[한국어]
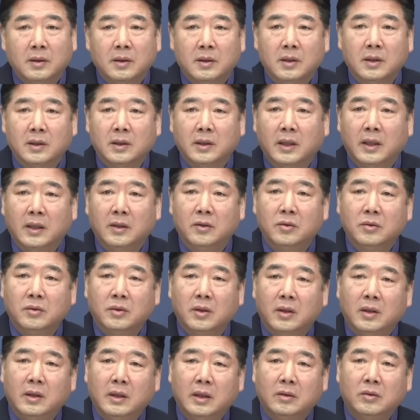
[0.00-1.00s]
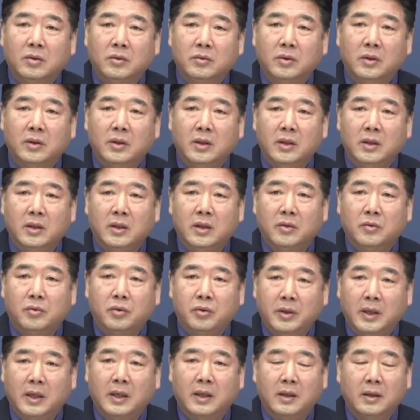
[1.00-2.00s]
그런데 윤석열 대통령 임기
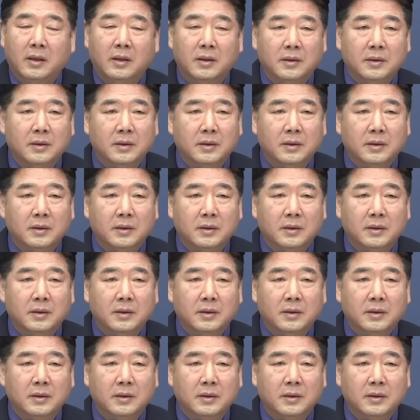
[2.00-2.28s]
후에